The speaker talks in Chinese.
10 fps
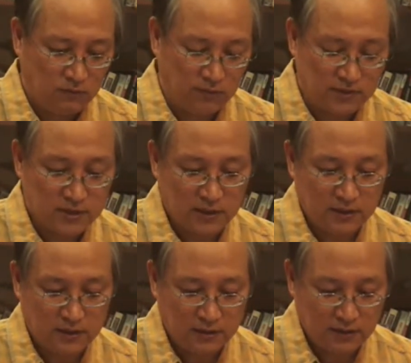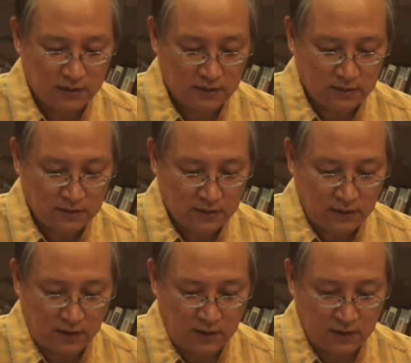我们在
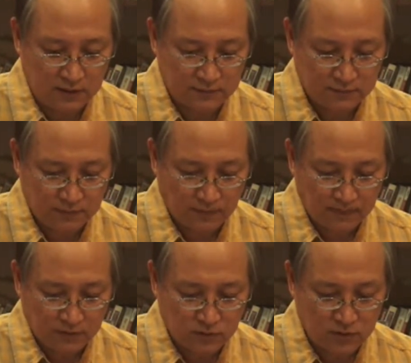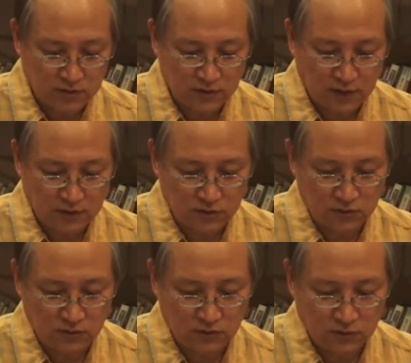啊最近当
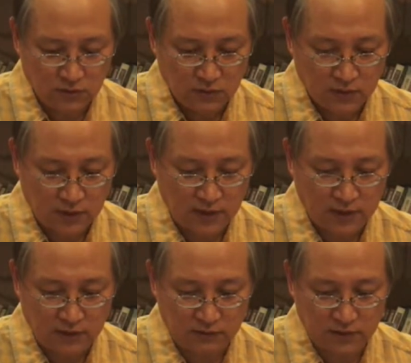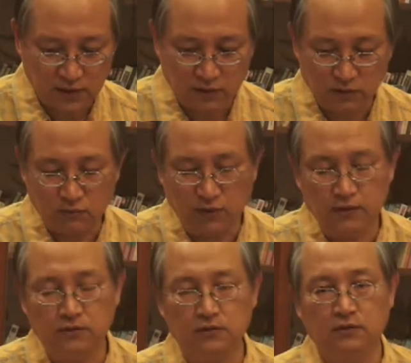中可以看到电影有关
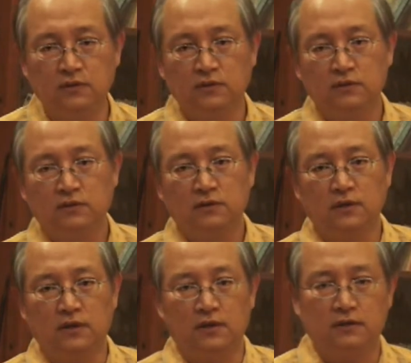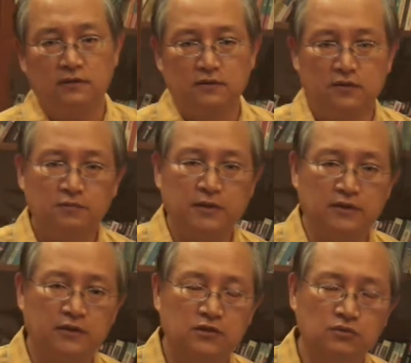于啊日
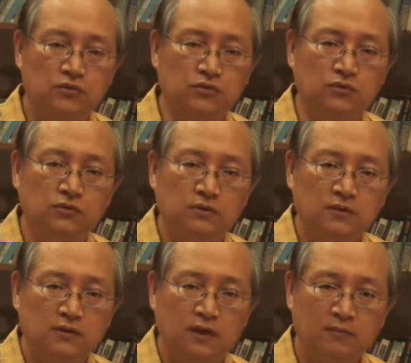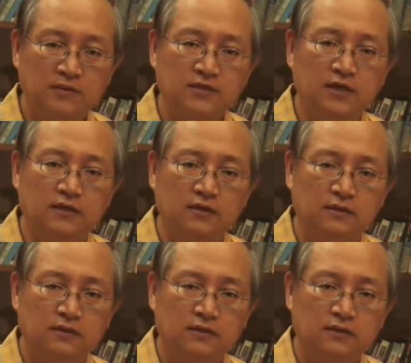本的基督徒，他们在